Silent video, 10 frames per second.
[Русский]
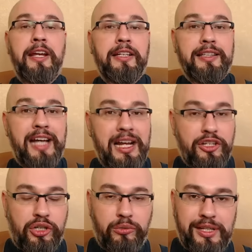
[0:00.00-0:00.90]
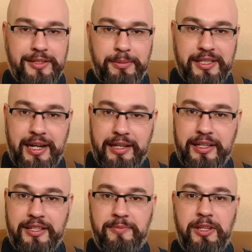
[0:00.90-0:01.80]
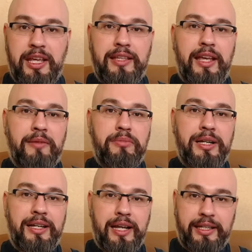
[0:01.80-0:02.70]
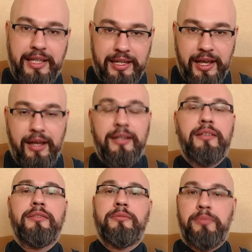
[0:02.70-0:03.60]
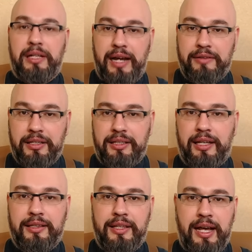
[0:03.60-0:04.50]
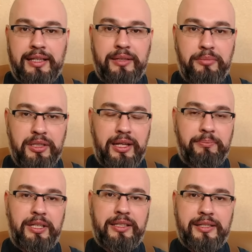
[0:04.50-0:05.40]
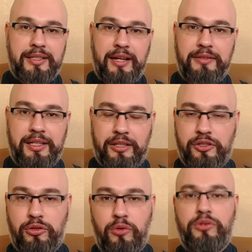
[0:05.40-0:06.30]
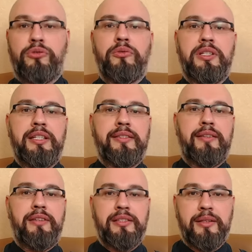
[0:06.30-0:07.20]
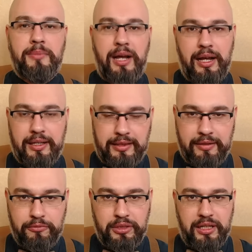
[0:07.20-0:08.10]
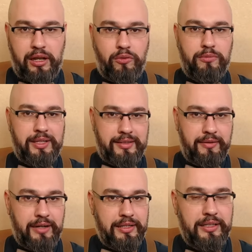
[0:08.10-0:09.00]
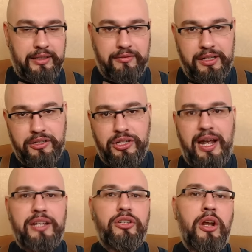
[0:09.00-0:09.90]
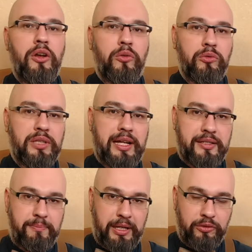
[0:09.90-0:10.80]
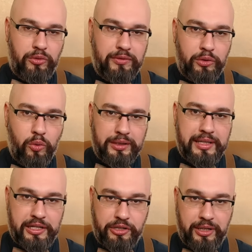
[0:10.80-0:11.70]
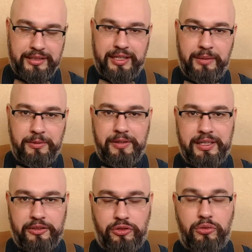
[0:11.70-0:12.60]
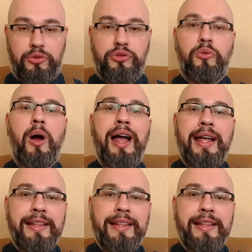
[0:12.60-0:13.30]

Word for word: Дальше у нас последние изменения были какие? Правильно, надо было предоставить отсрочку. Независимо от того, на каком основании ты выезжаешь, у нас под Новый год начали требовать отсрочку.